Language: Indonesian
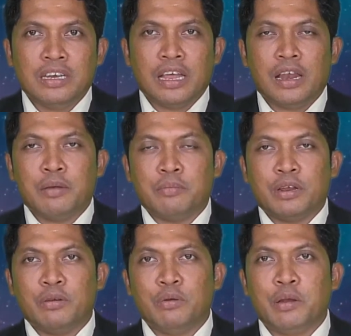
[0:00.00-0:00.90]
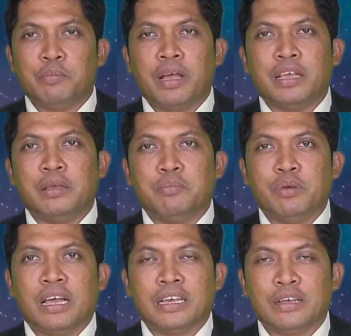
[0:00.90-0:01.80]
dalam renungan pagi
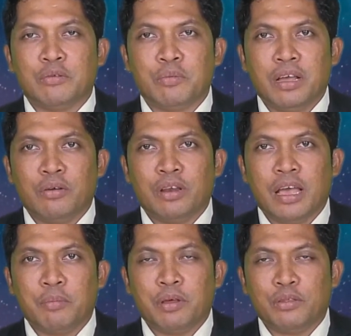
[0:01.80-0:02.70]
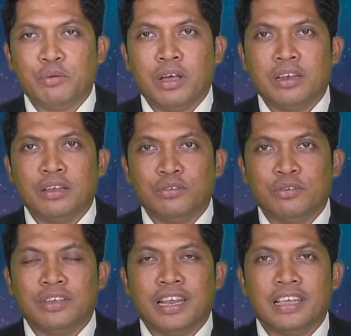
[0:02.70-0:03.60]
pulang ke rumah oleh hamba Tuhan
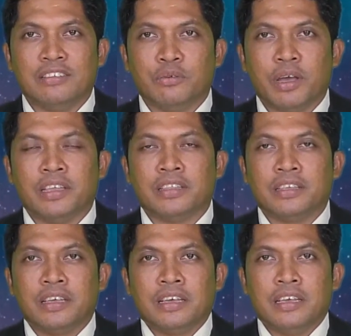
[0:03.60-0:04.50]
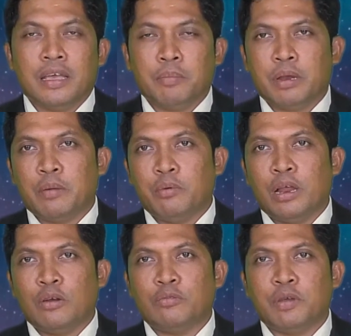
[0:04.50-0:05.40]
Nyonya Ellen White. Ya, pada
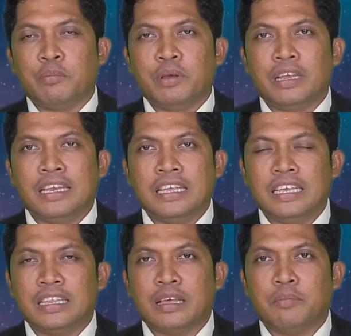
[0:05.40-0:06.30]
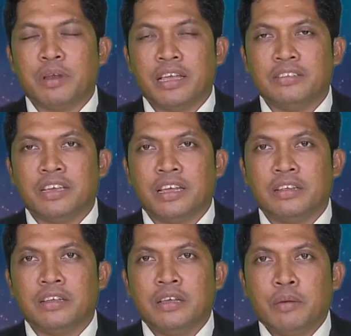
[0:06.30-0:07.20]
bulan November ini kita
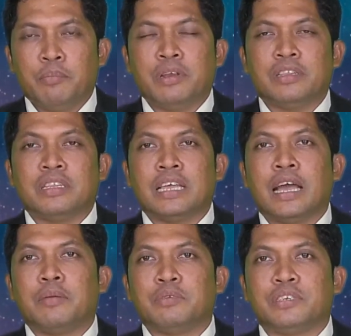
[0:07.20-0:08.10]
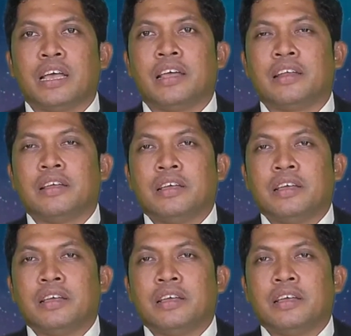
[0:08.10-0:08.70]
belajar pertentangan besar.